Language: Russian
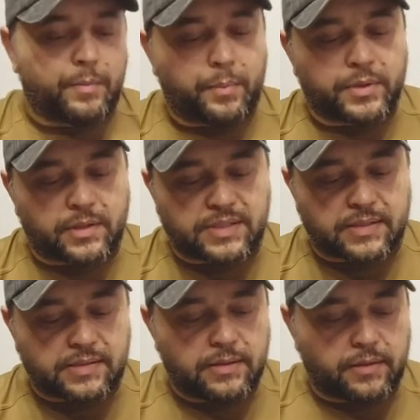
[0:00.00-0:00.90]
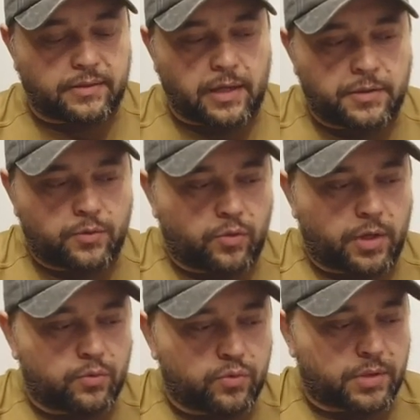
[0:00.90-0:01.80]
попытаться сделать тактику
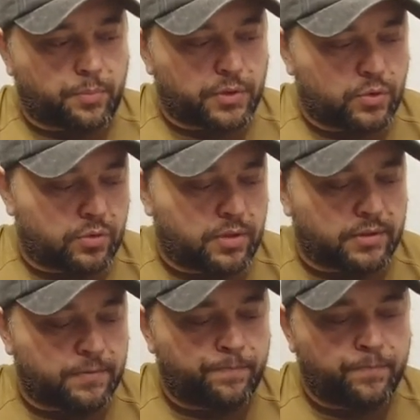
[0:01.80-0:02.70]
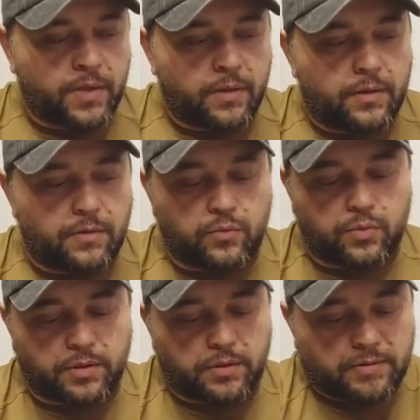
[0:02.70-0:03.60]
какую-то, подергать.
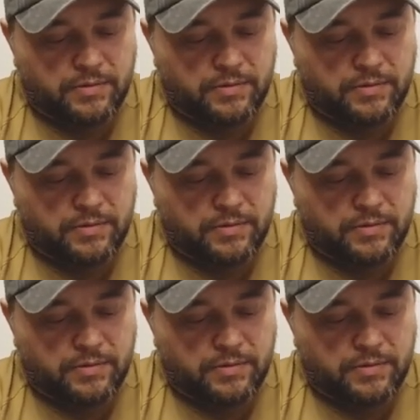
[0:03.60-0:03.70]
Вот. И